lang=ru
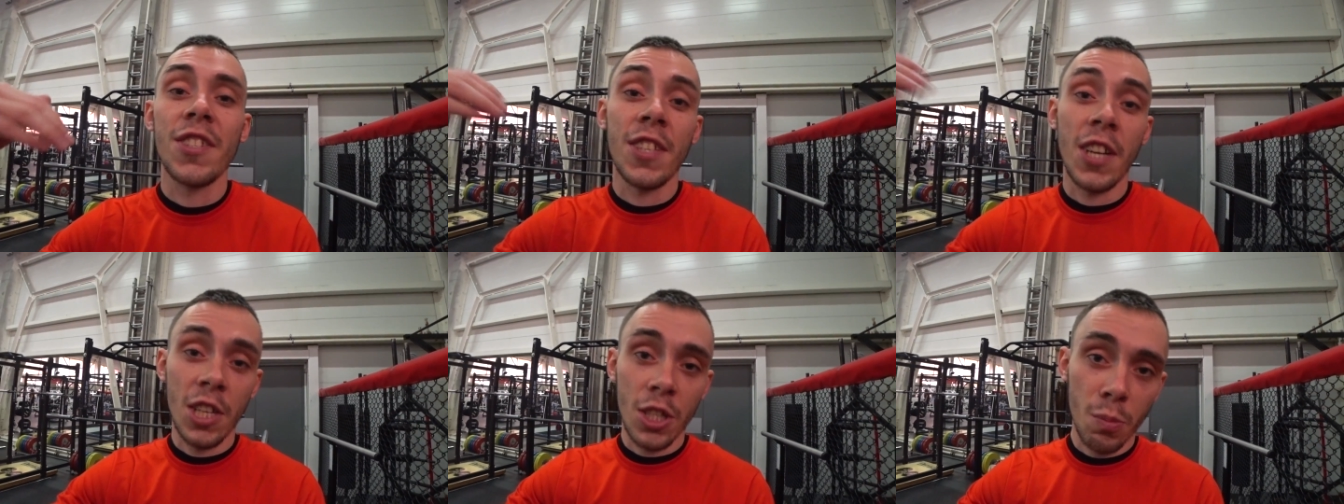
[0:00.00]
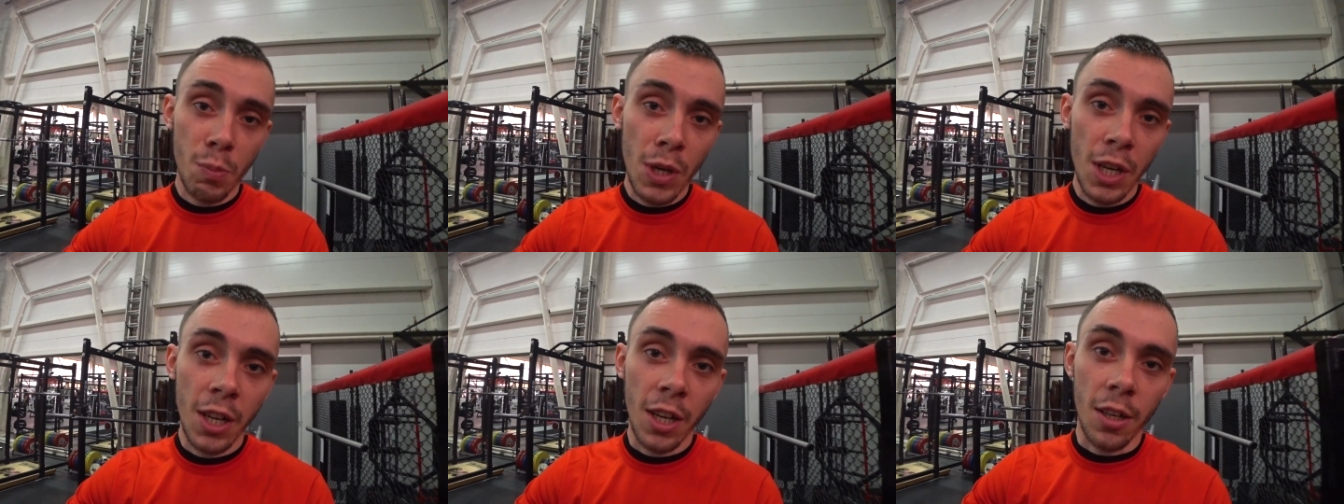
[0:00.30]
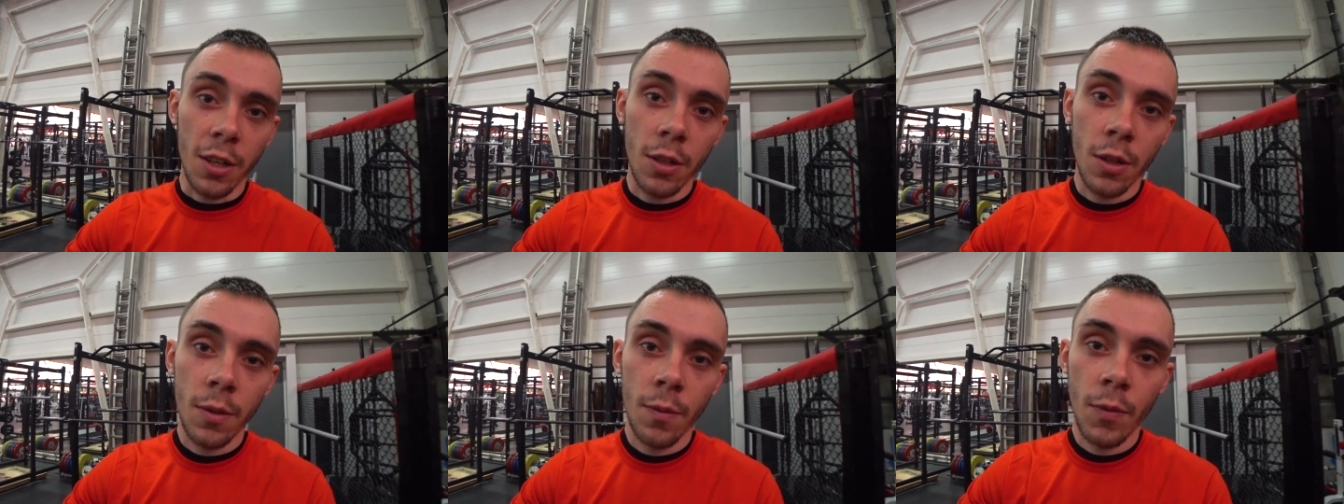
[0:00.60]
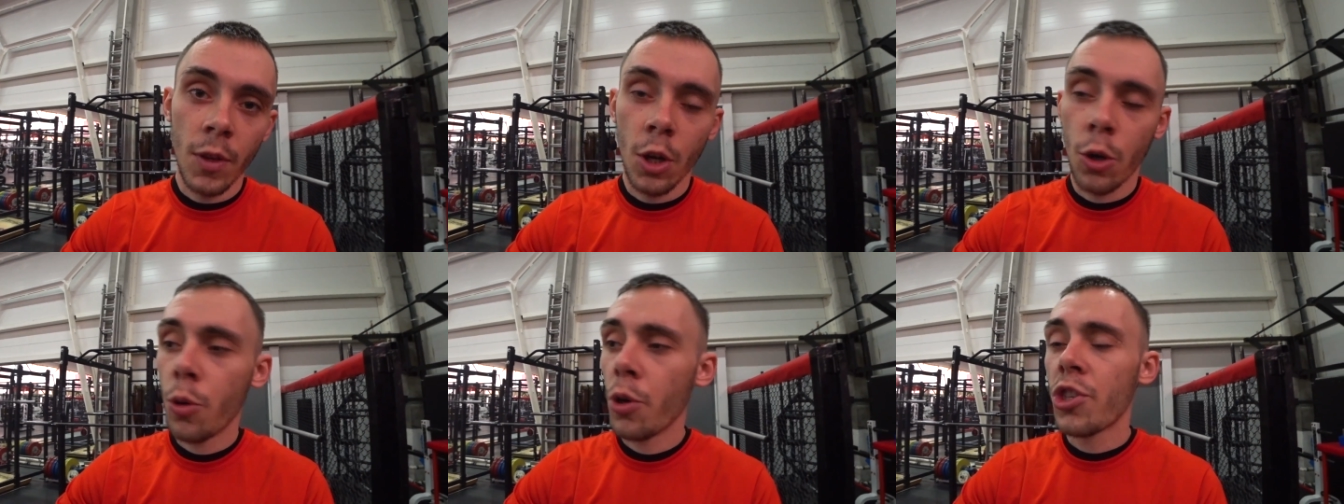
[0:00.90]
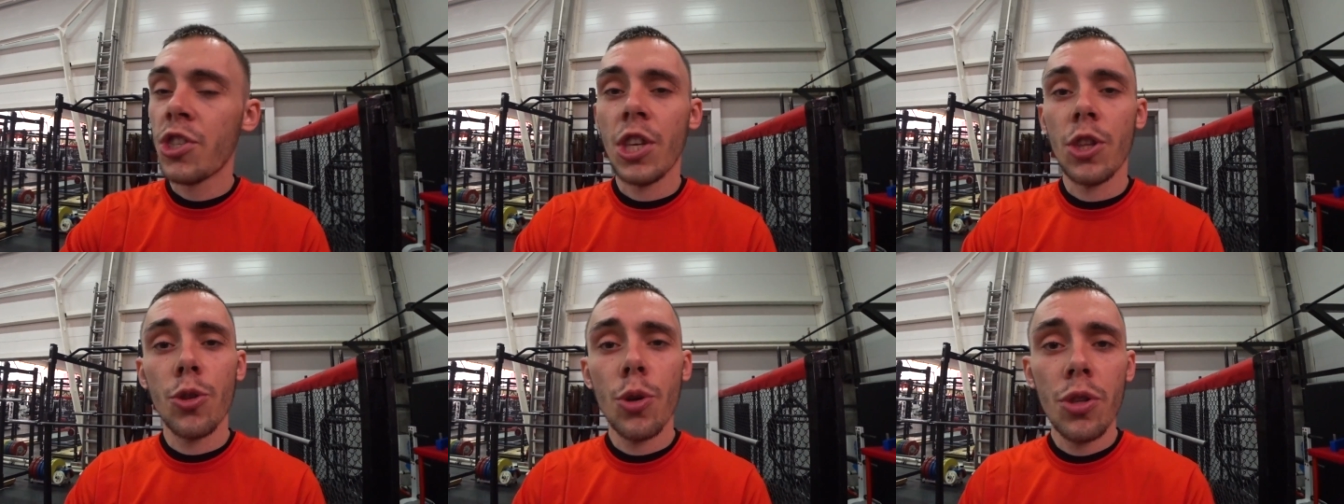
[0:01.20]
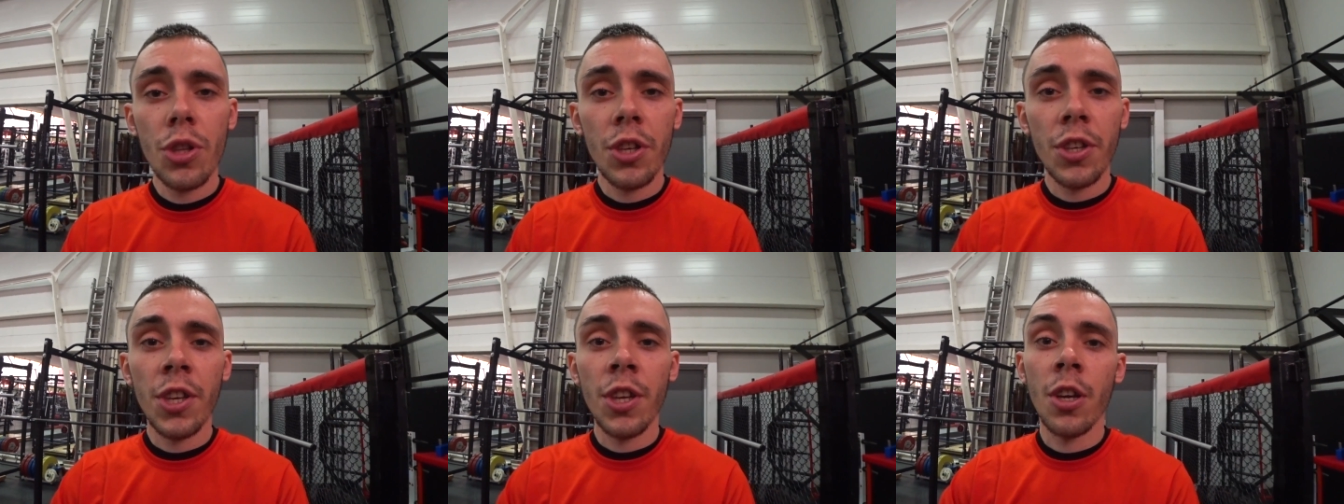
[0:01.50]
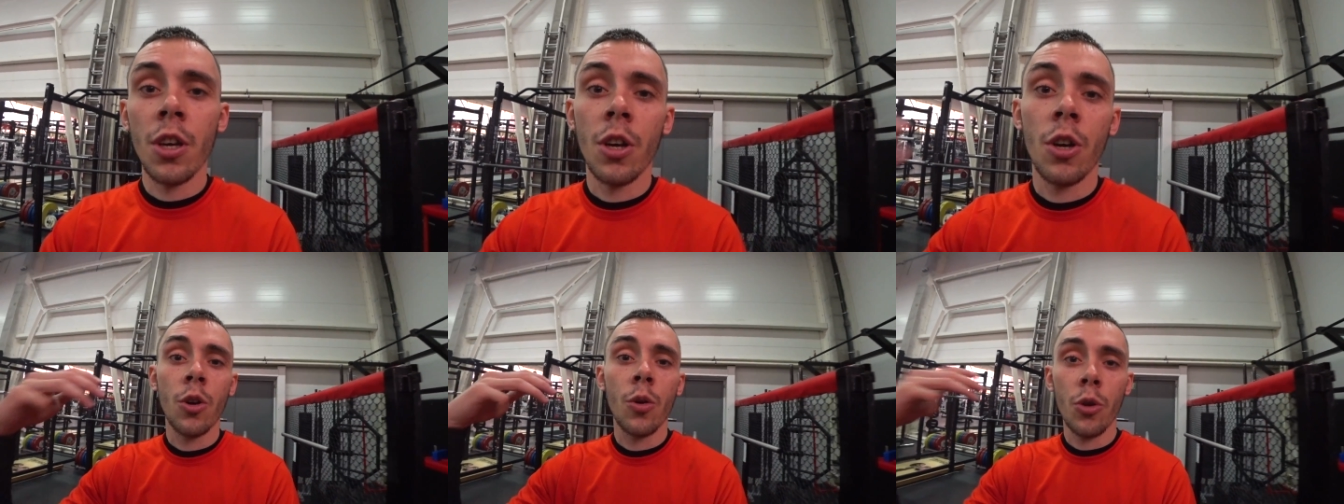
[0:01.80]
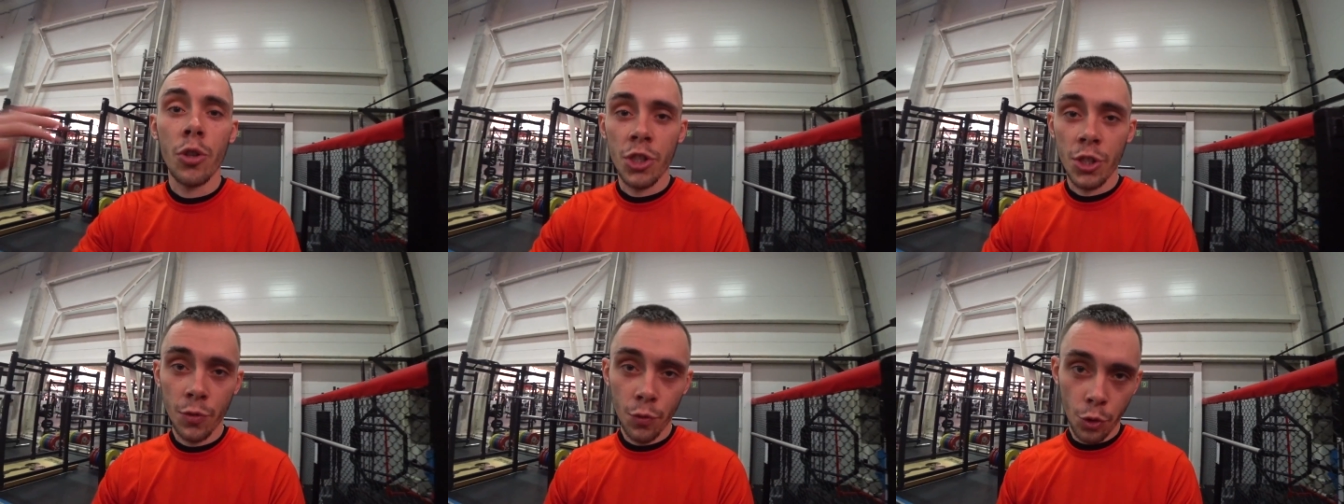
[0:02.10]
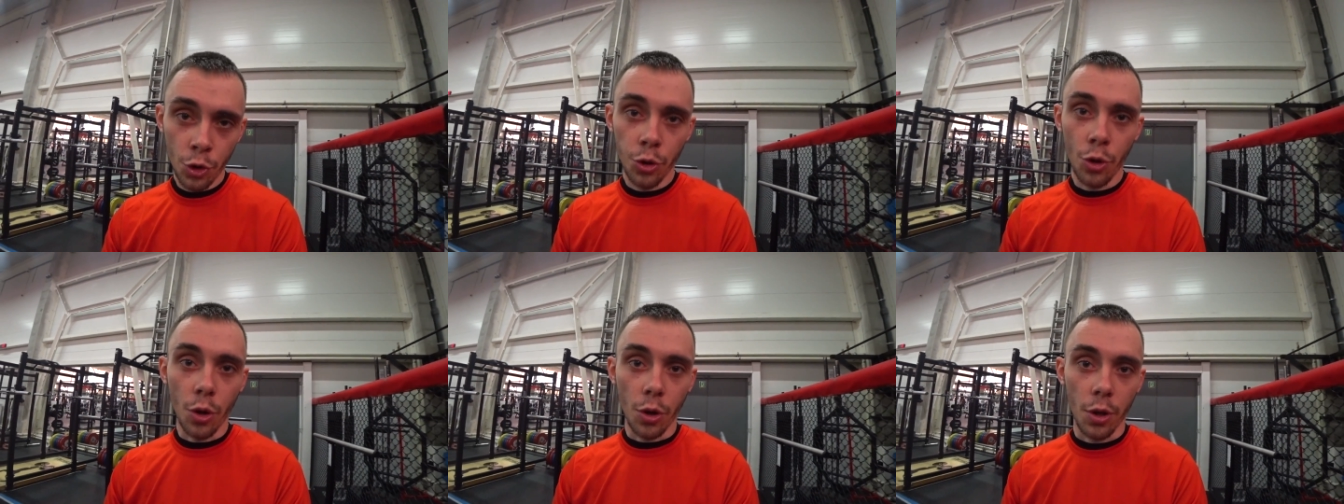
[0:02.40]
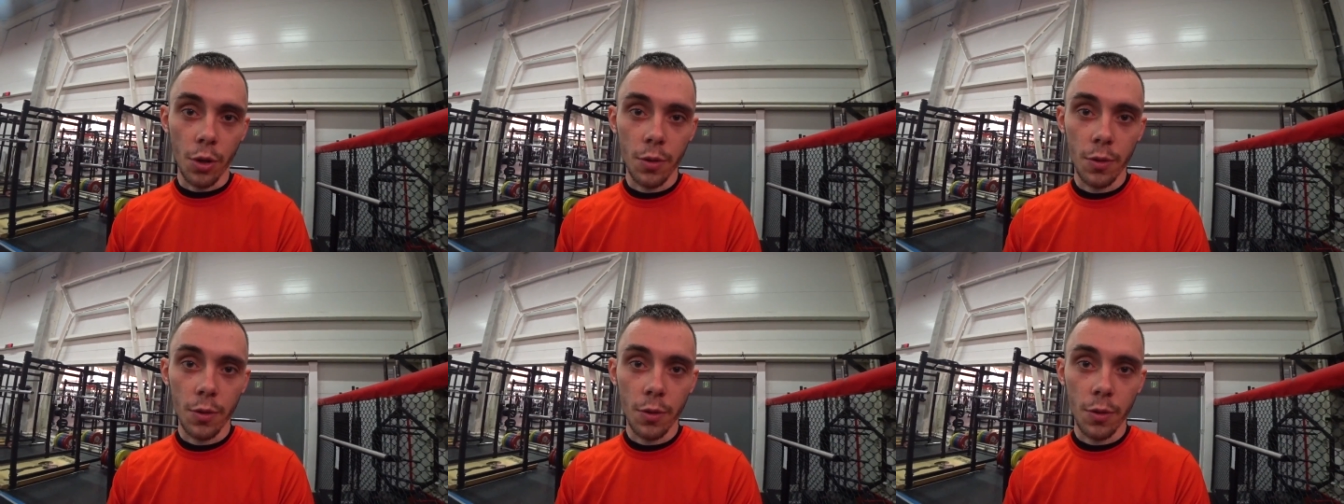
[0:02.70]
с разбега. Хоть с одной ноги, хоть с двух ног.